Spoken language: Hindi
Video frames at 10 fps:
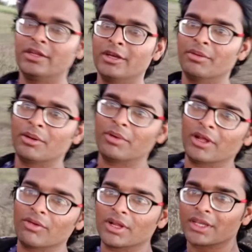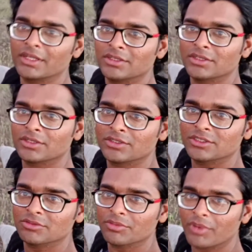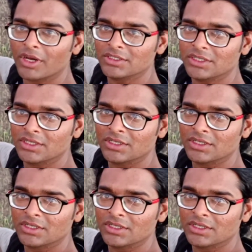ये हमारा बड़ा वाला खेत जिसमें प्याज है